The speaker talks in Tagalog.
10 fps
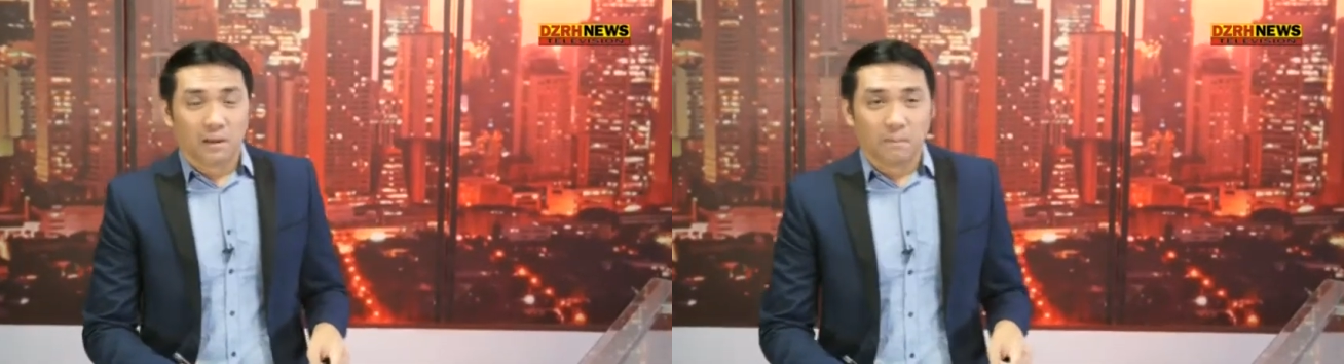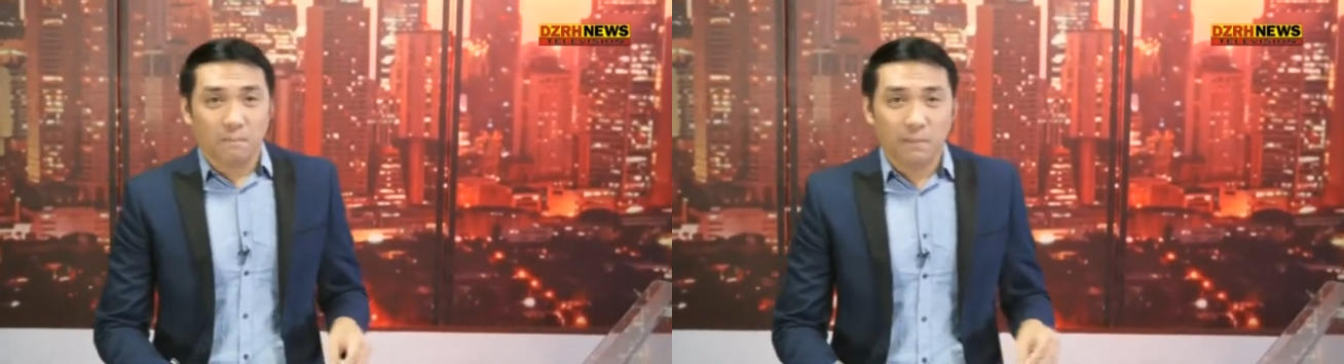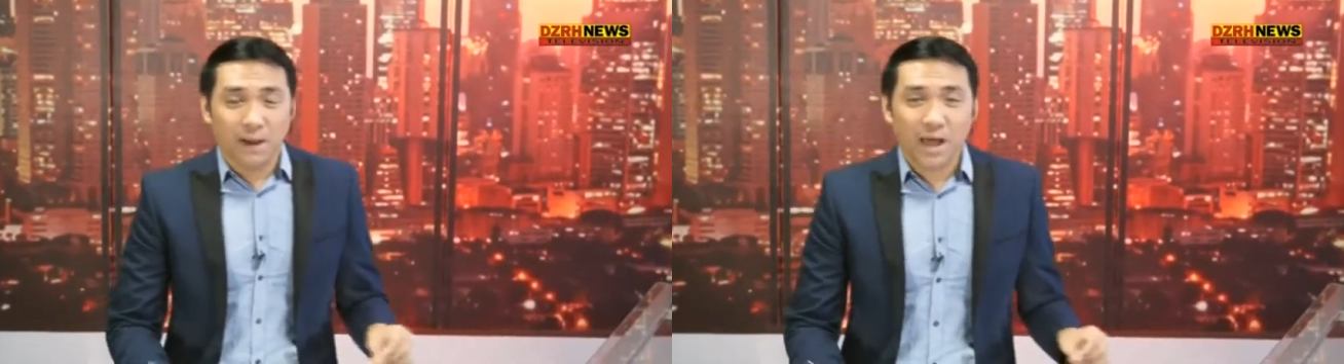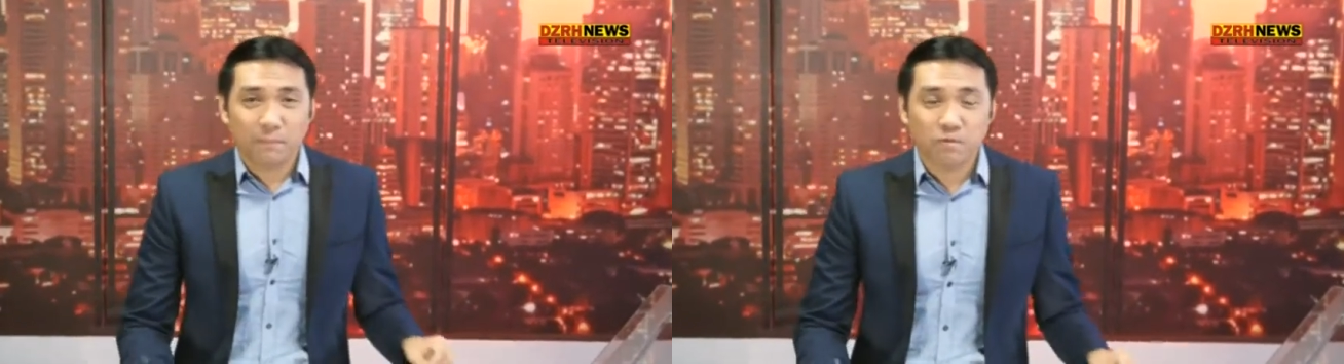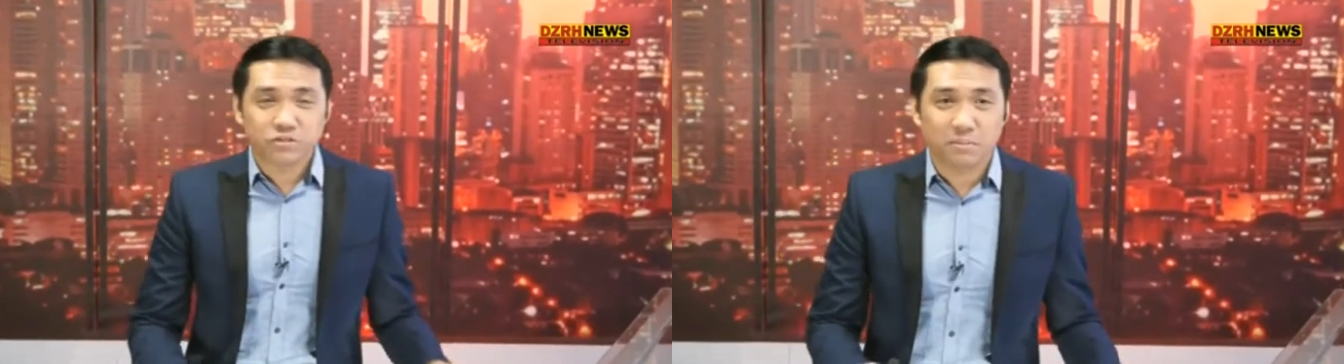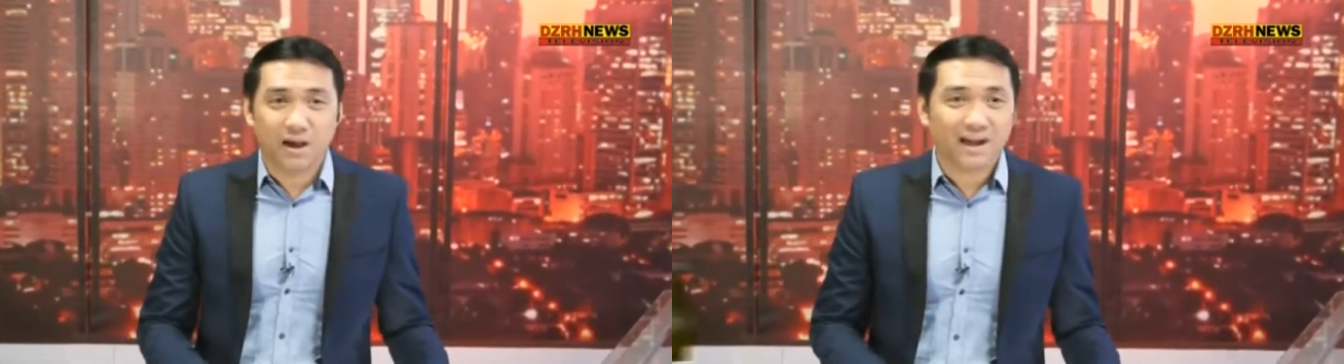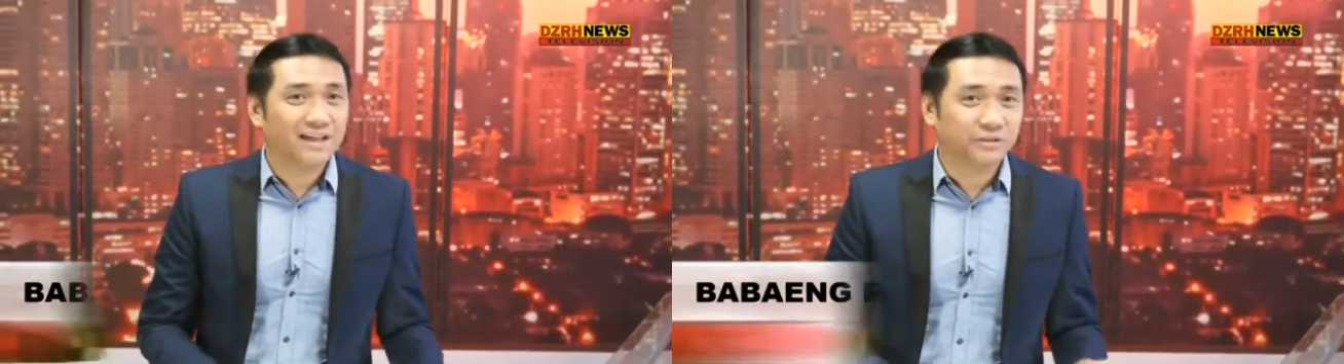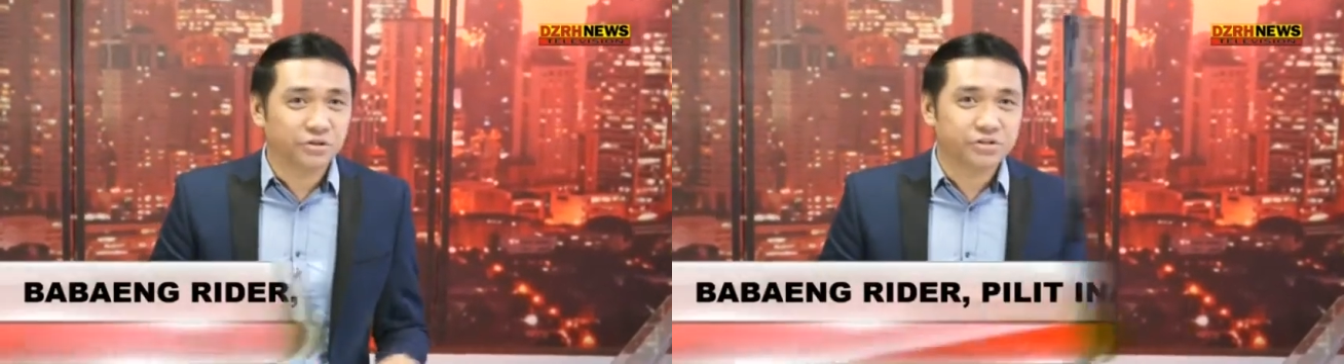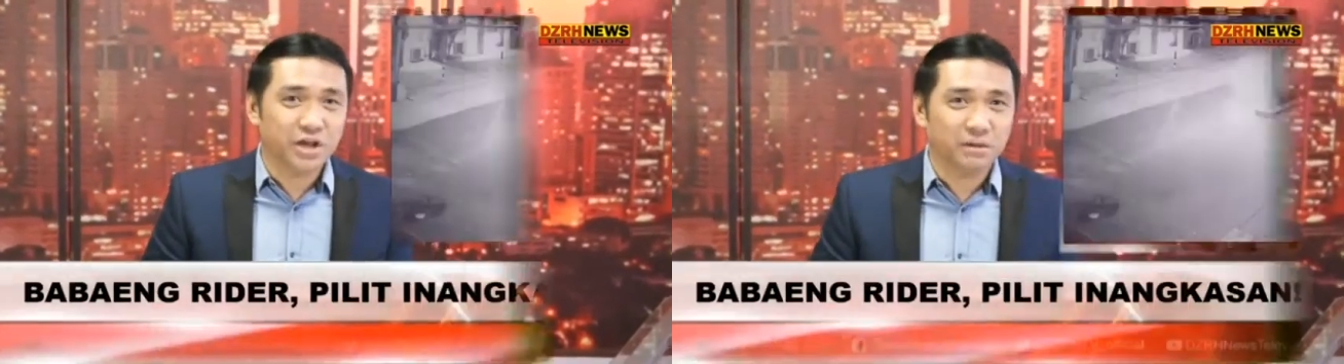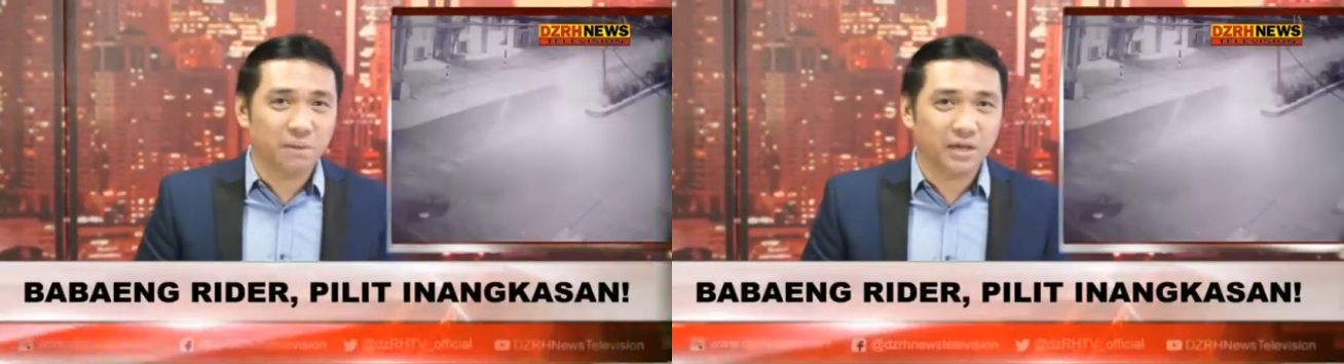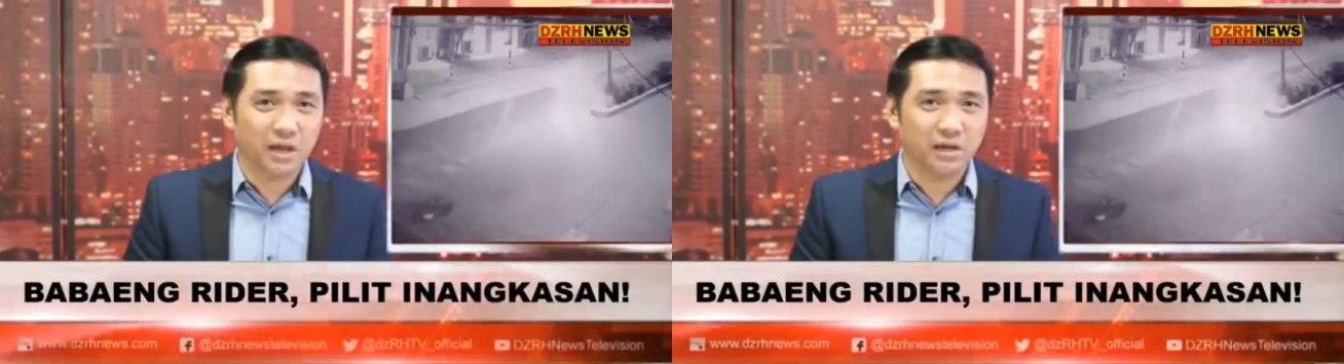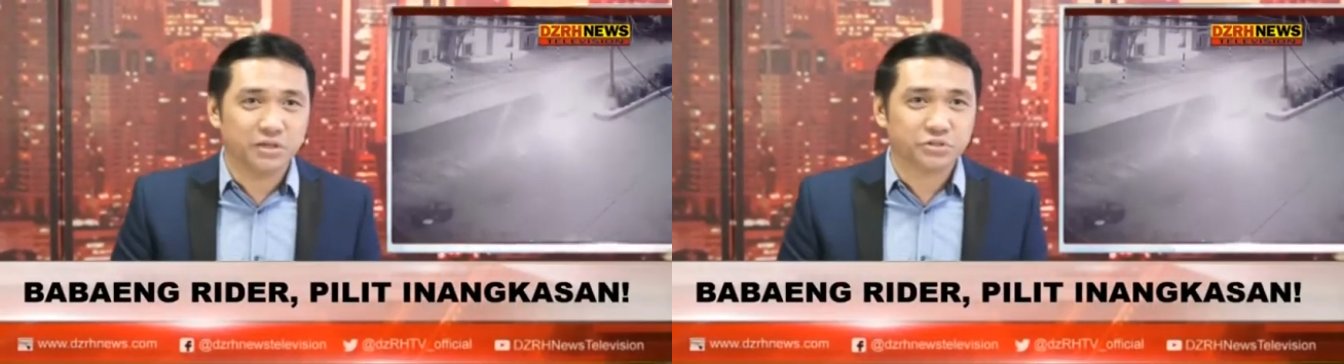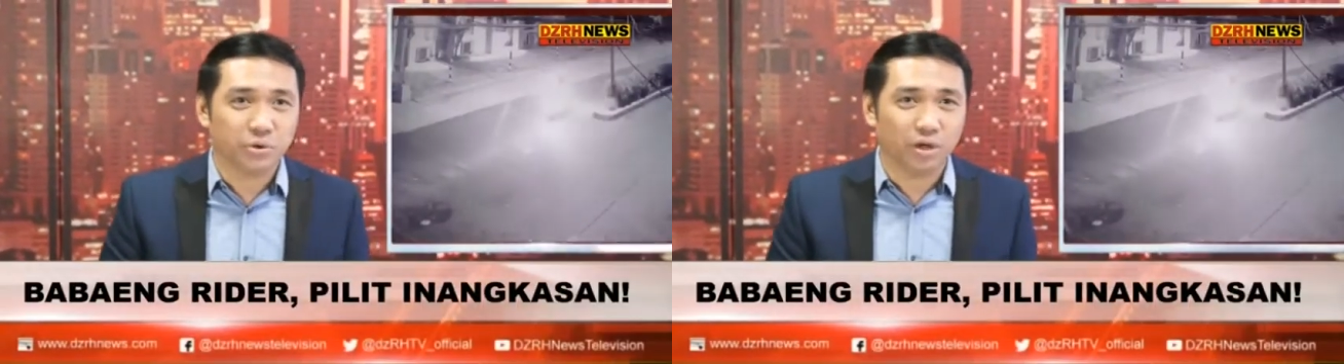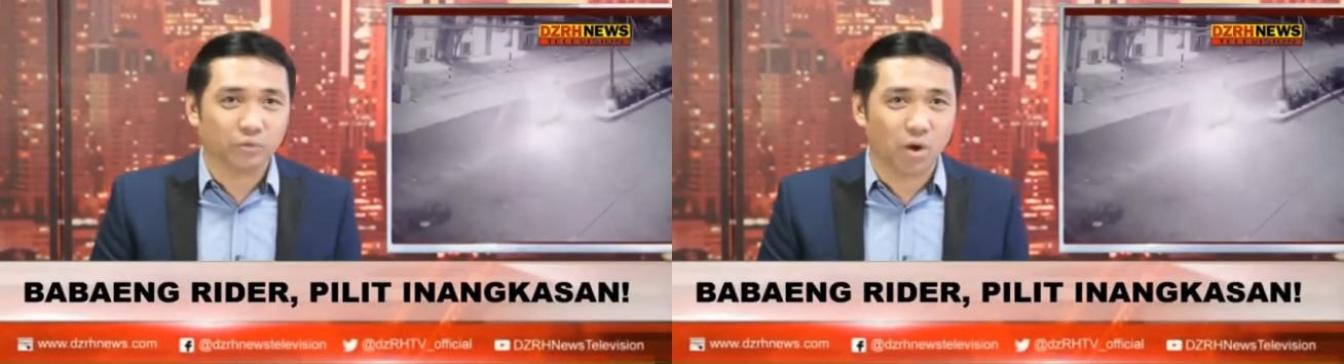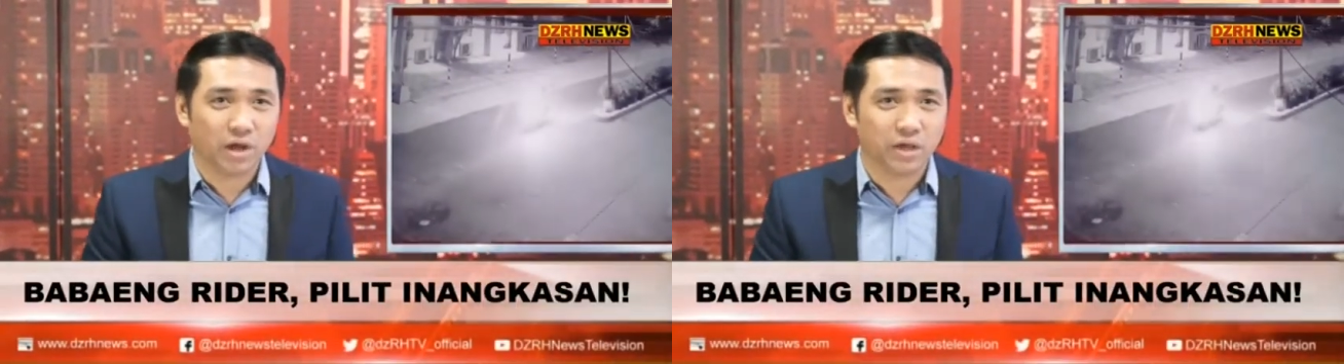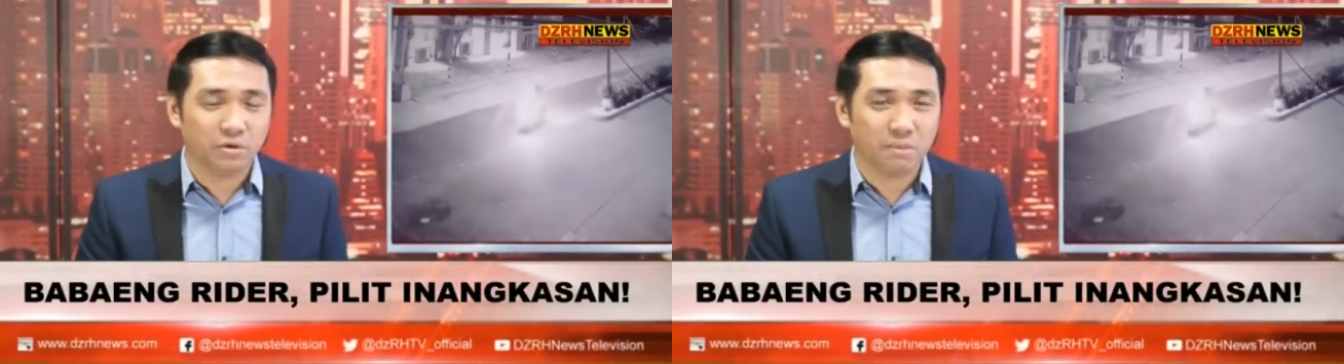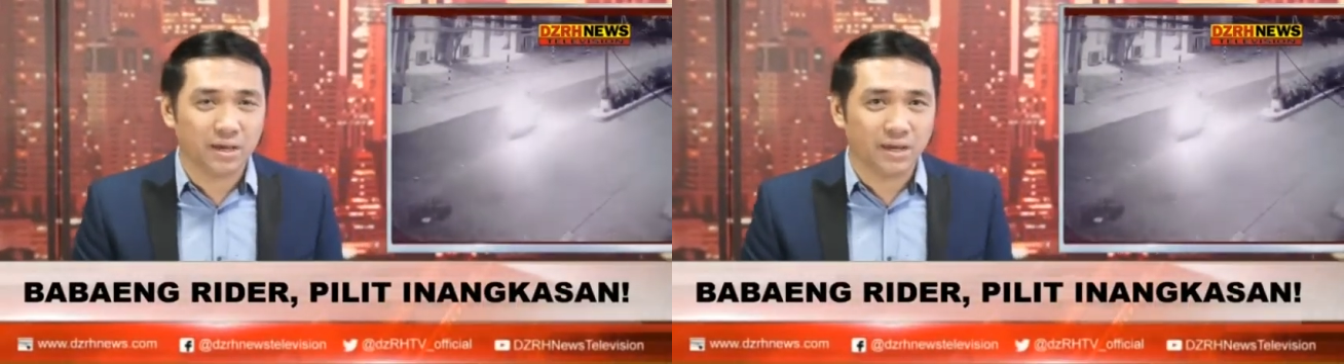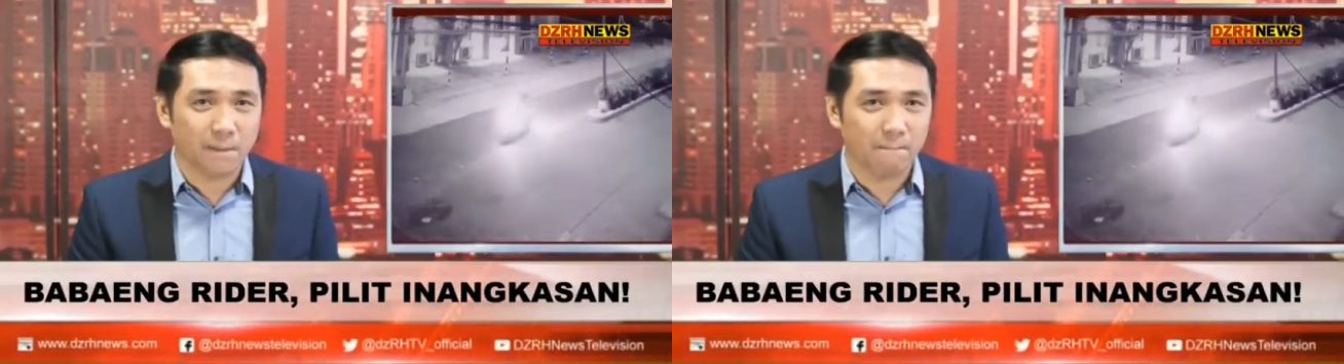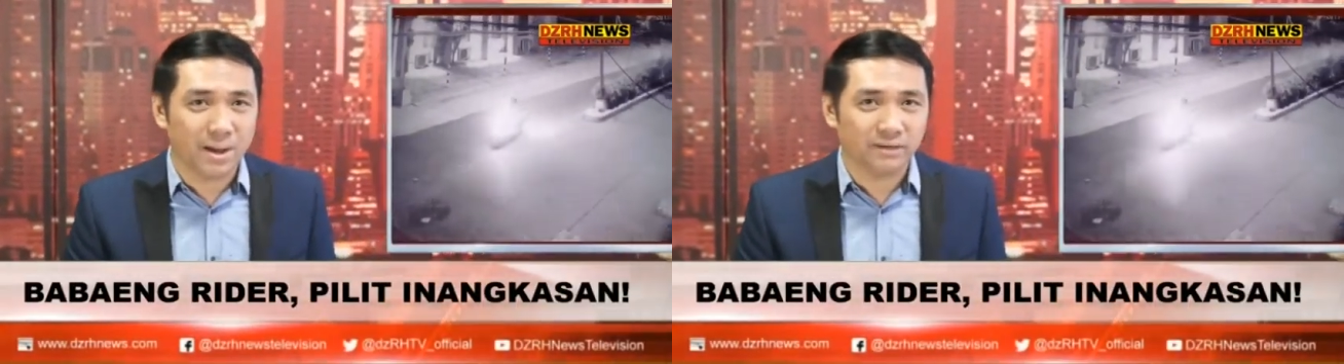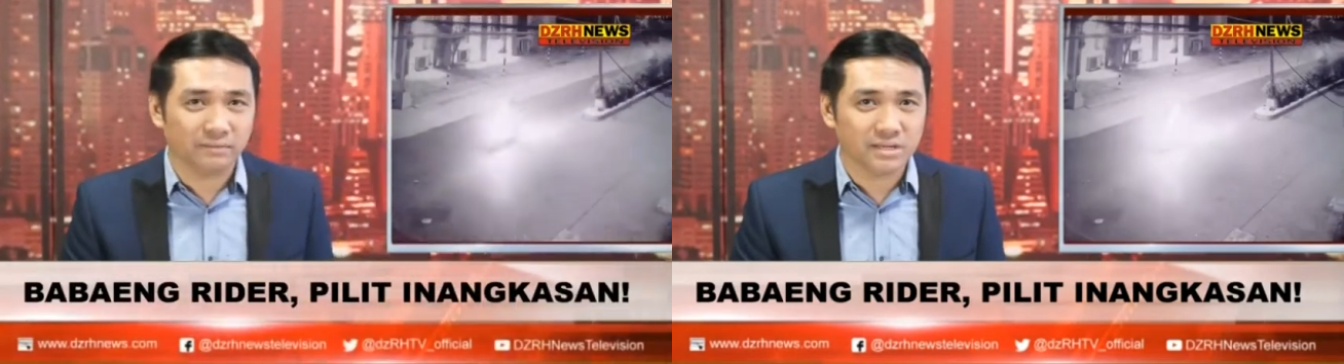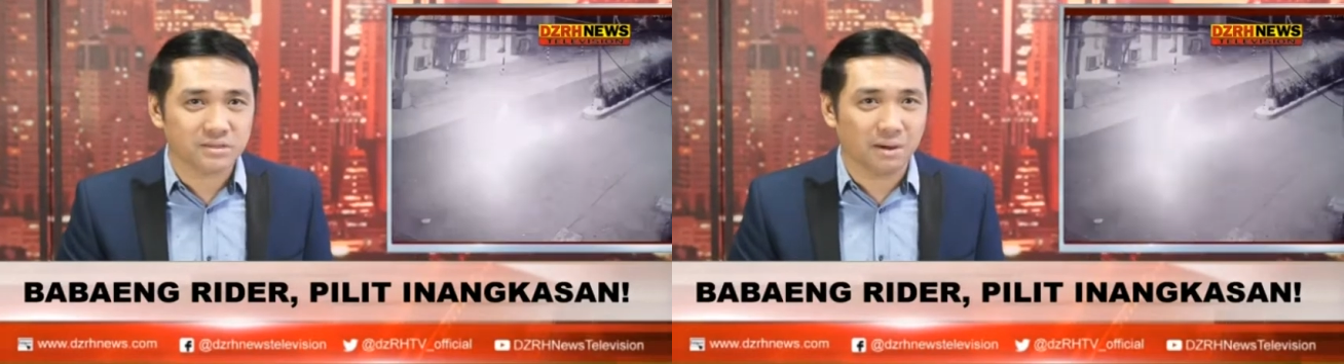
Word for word: Babala po sa mga rider dyan, maging alisto at huwag kayong maging kampante sa